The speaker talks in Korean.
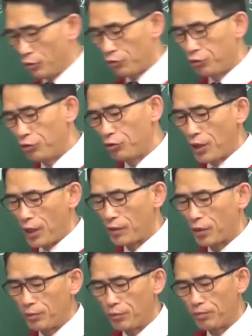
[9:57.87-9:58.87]

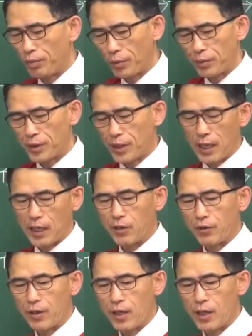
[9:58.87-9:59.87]
수능에서 문법을
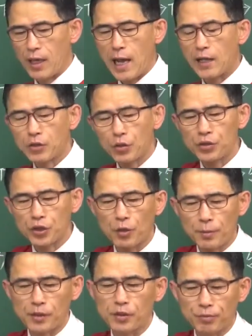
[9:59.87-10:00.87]
잘하거나 학교
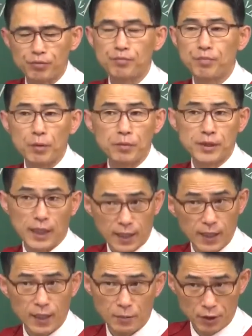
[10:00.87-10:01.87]
시험에서 문법을
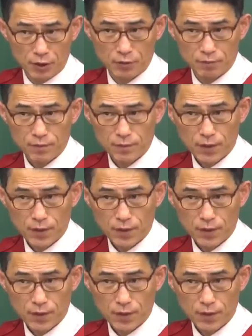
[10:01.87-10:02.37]
잘하려면